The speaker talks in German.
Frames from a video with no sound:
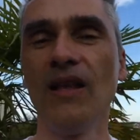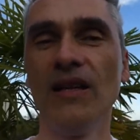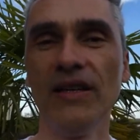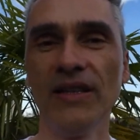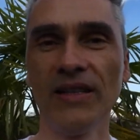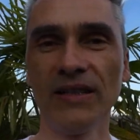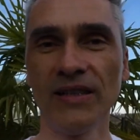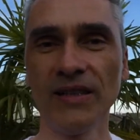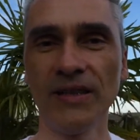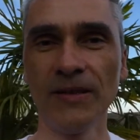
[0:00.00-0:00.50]

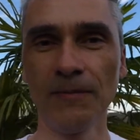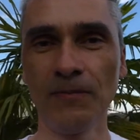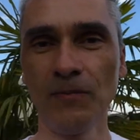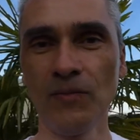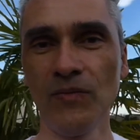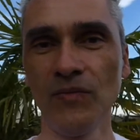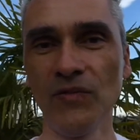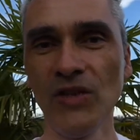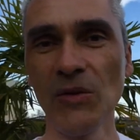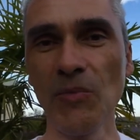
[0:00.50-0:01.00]

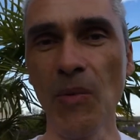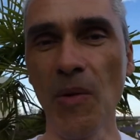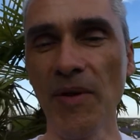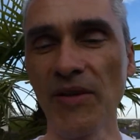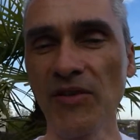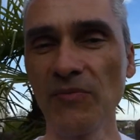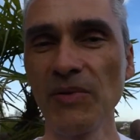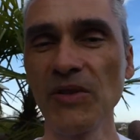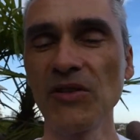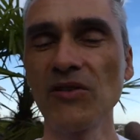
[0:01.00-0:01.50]
ähm, nicht mal
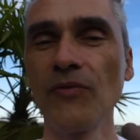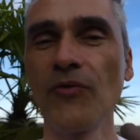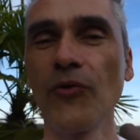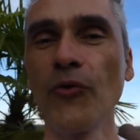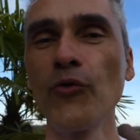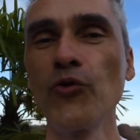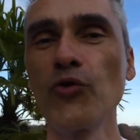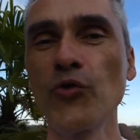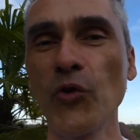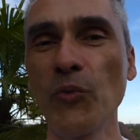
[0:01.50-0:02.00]
mehr bis zum
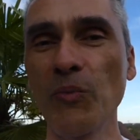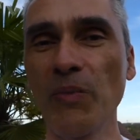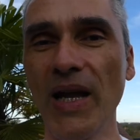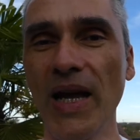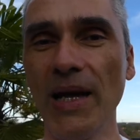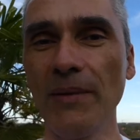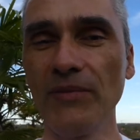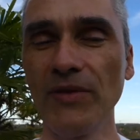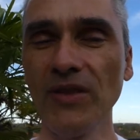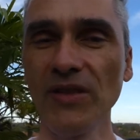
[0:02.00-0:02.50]
Frühstück bleibt.